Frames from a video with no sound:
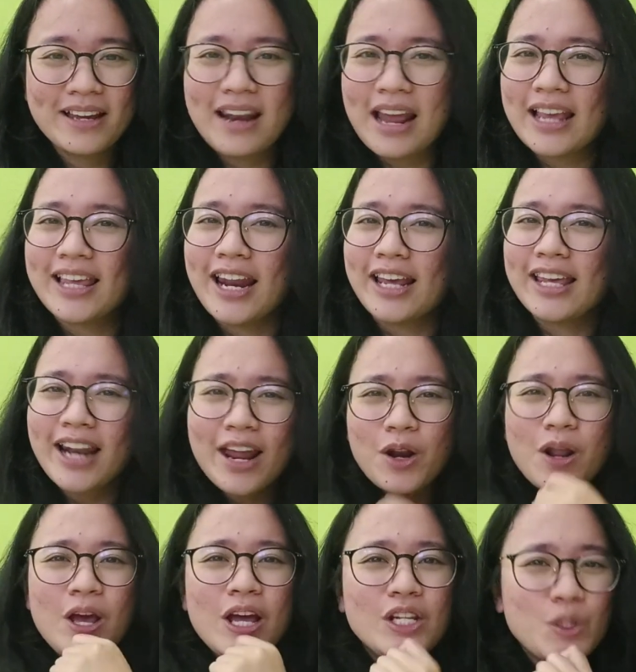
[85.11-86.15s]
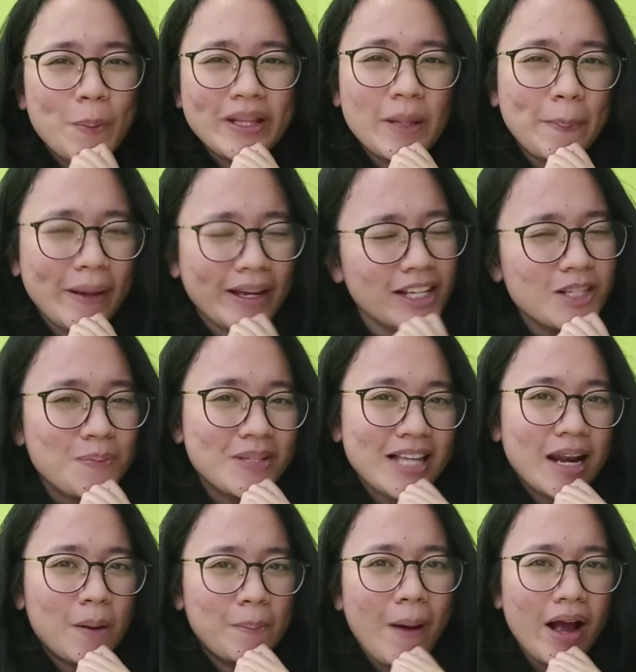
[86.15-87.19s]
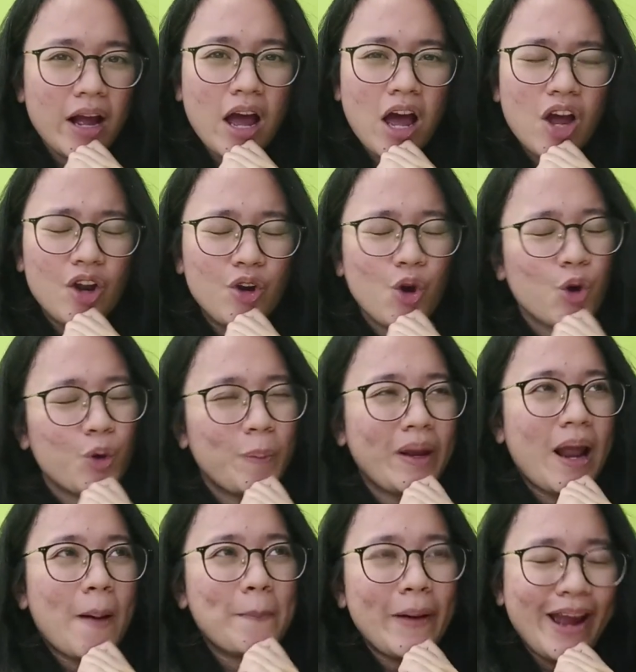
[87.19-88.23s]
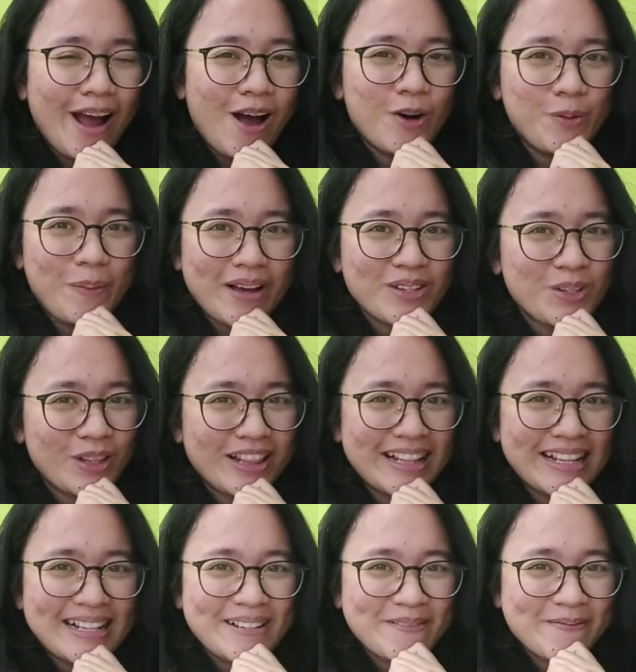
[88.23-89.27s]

Nah, kira-kira Sobat Impact Kids bisa nebak nggak dokumen apa yang aku maksud?